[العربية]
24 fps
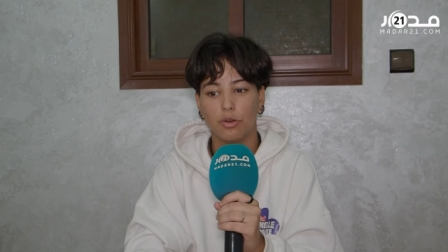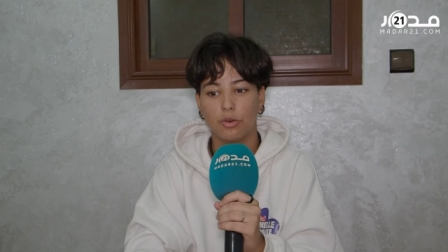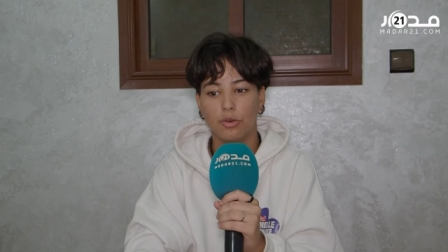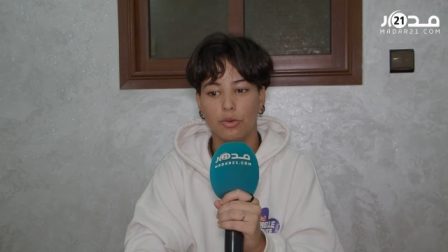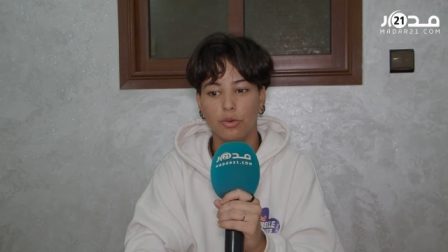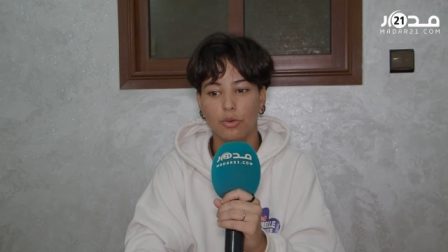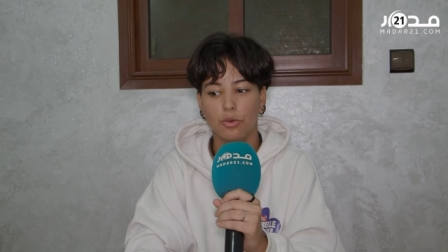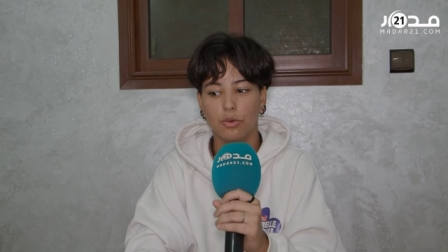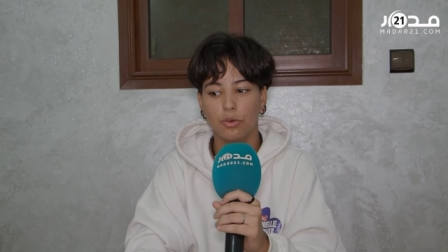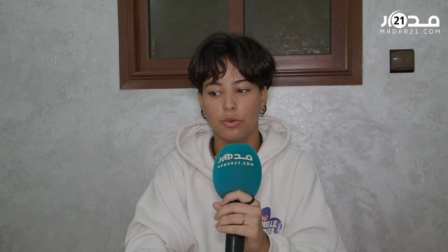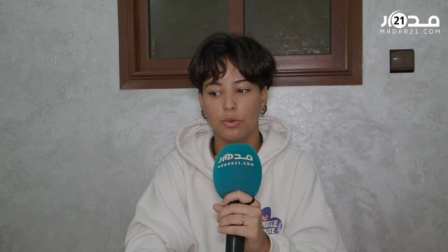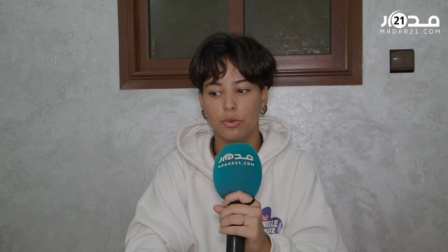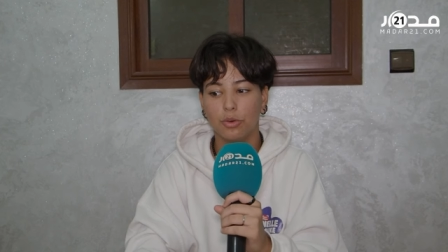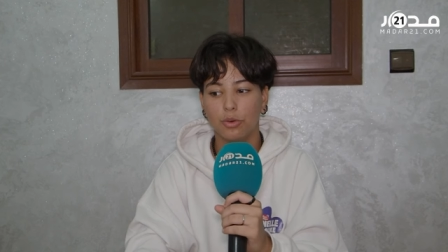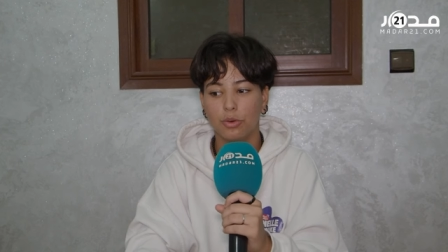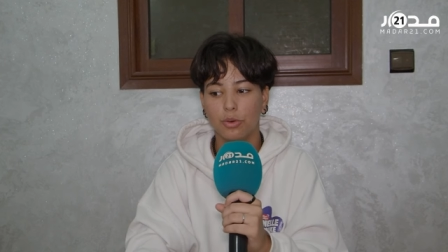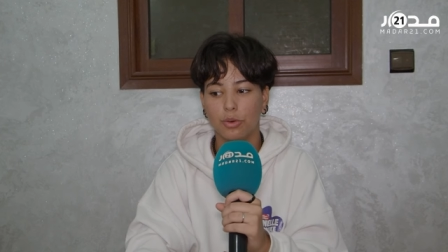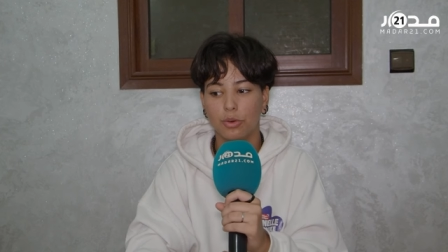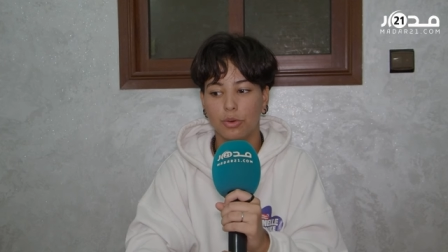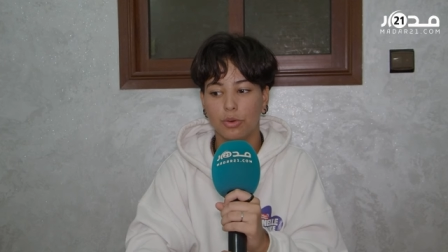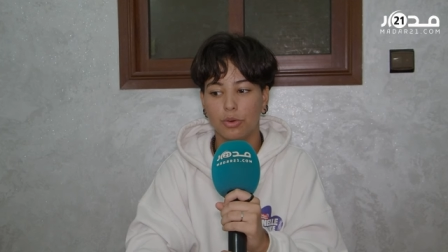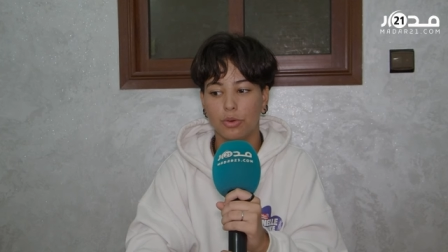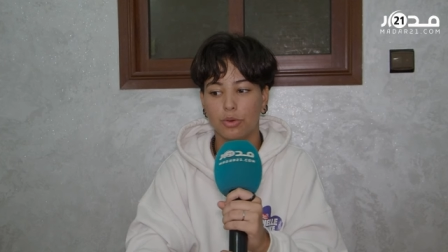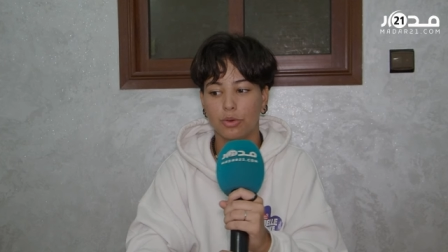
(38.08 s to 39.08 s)

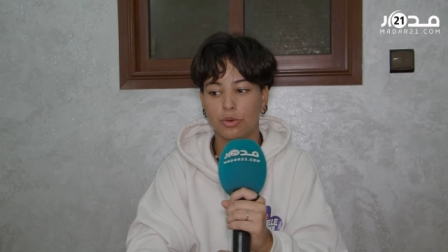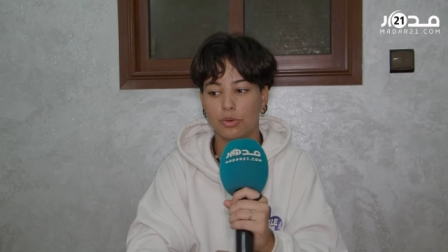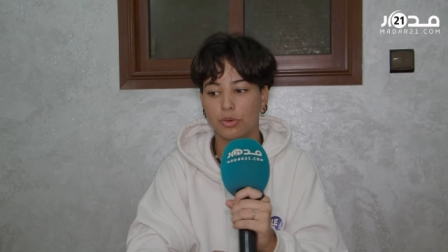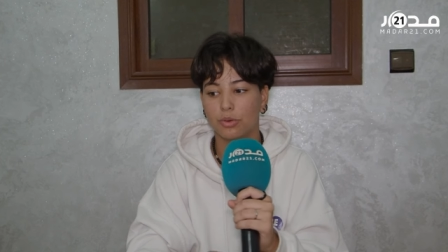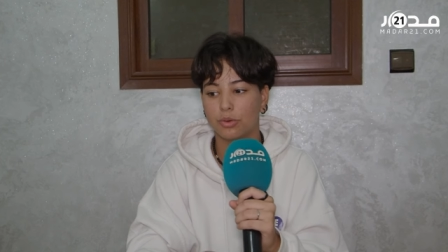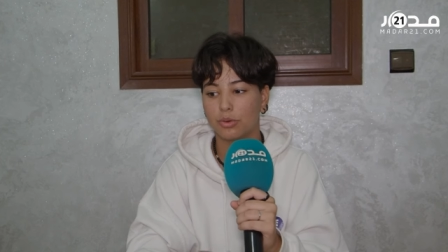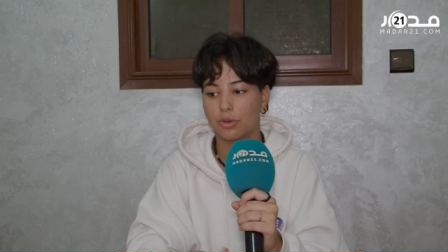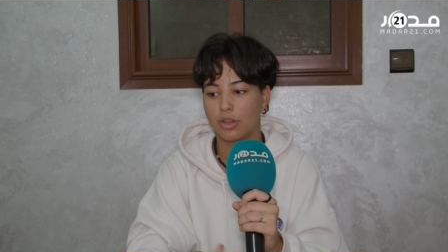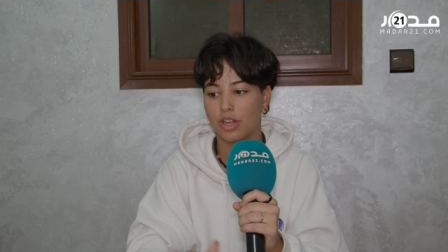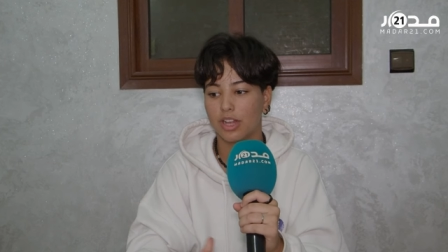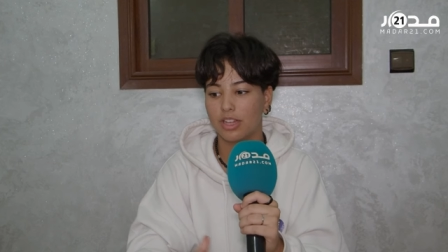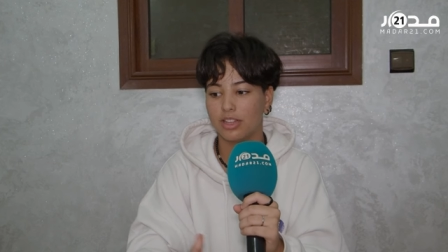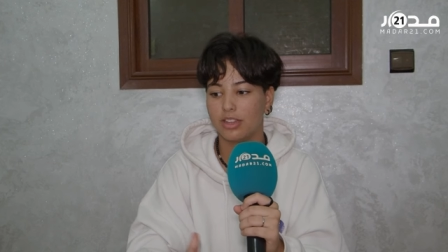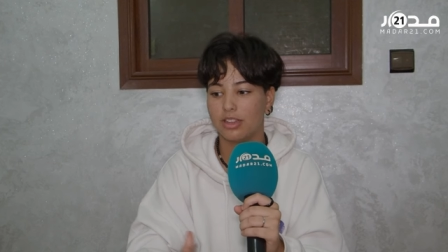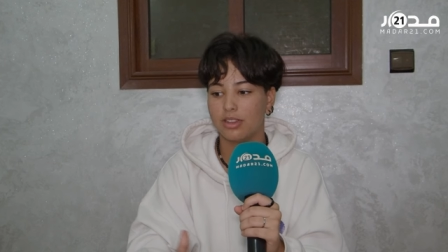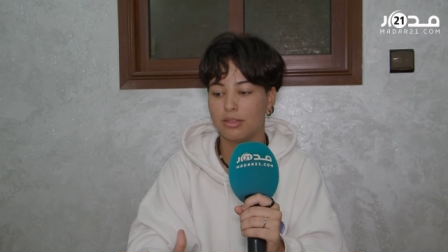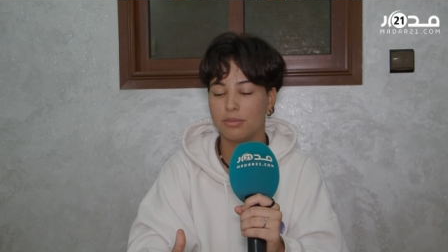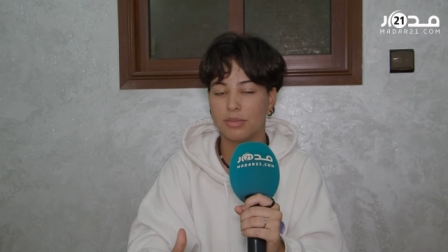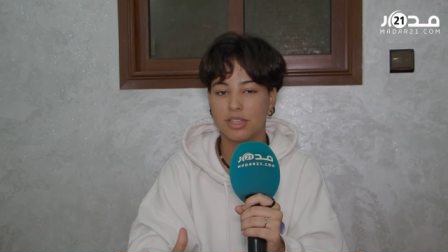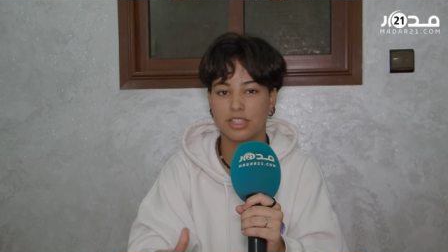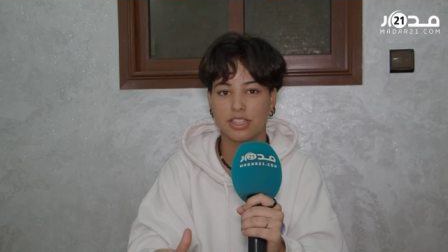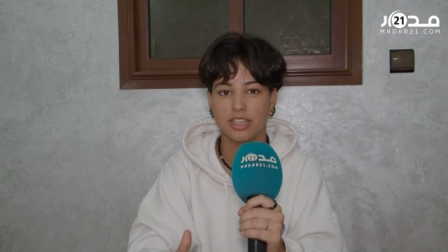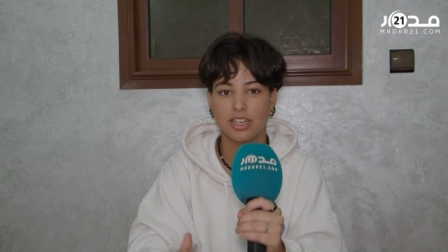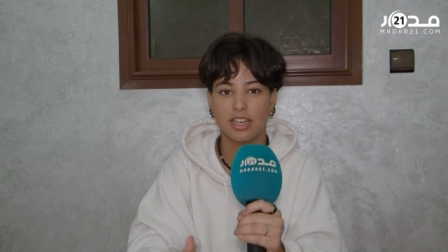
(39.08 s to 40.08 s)
وهاد
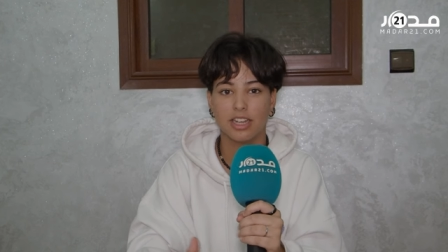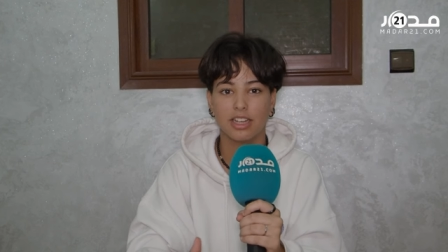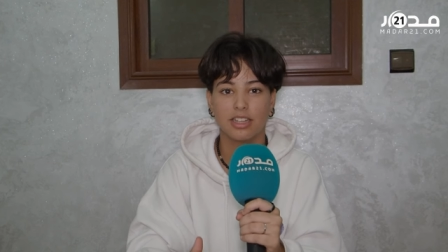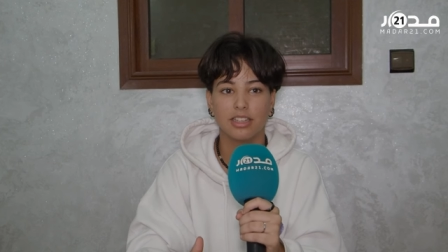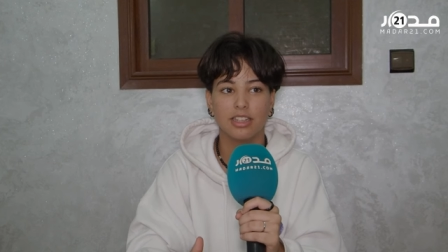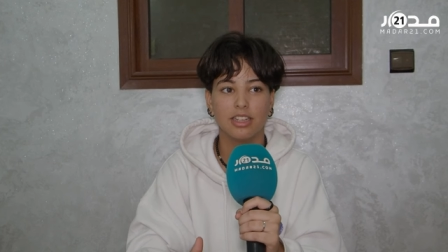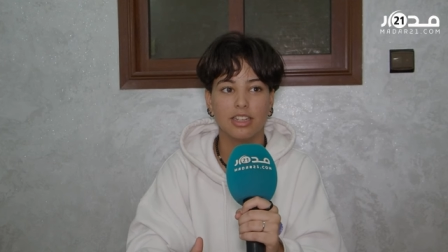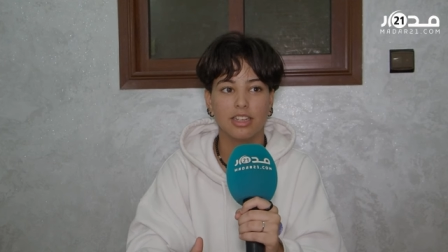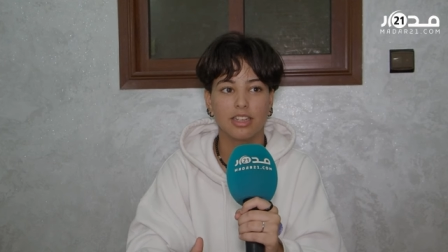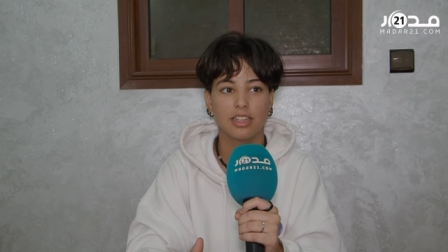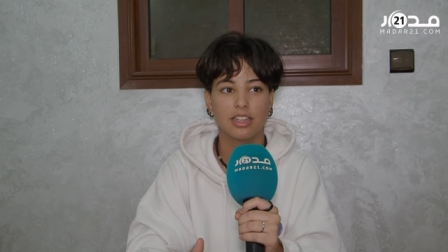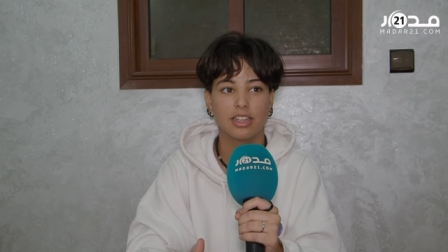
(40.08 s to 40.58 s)
المجال هذا